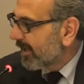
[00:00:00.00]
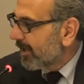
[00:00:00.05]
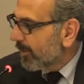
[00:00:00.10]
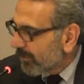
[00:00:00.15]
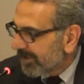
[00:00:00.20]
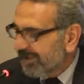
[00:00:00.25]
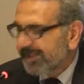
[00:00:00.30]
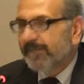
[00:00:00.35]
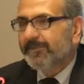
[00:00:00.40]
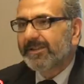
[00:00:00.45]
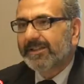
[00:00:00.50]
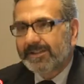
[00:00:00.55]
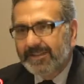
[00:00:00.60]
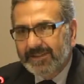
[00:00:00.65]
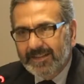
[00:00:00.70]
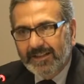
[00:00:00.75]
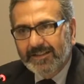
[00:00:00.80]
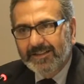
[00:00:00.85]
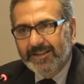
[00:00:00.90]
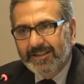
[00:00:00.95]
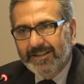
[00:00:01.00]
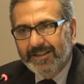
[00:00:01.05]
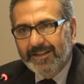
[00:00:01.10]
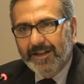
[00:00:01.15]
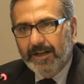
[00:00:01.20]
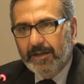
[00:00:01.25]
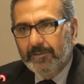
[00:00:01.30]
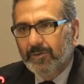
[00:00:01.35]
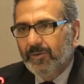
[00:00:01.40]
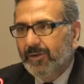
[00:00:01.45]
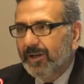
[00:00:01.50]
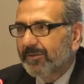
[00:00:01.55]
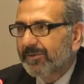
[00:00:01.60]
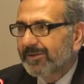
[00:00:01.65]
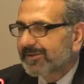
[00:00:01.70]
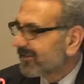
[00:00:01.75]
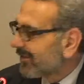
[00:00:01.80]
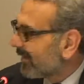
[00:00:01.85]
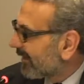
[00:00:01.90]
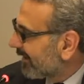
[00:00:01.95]
Quindi la mattina la dedichiamo a
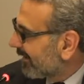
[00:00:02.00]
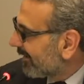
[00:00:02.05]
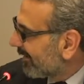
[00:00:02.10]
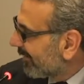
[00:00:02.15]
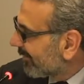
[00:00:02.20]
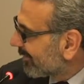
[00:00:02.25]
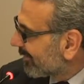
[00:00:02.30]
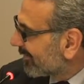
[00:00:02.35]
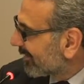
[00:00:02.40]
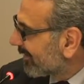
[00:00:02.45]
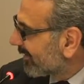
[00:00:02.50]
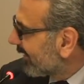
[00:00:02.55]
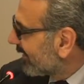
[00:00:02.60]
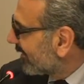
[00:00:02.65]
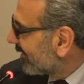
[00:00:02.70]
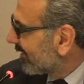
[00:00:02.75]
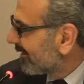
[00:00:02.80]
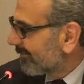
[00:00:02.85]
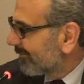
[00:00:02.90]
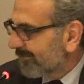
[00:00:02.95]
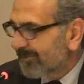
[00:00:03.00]
questa, a questa analisi,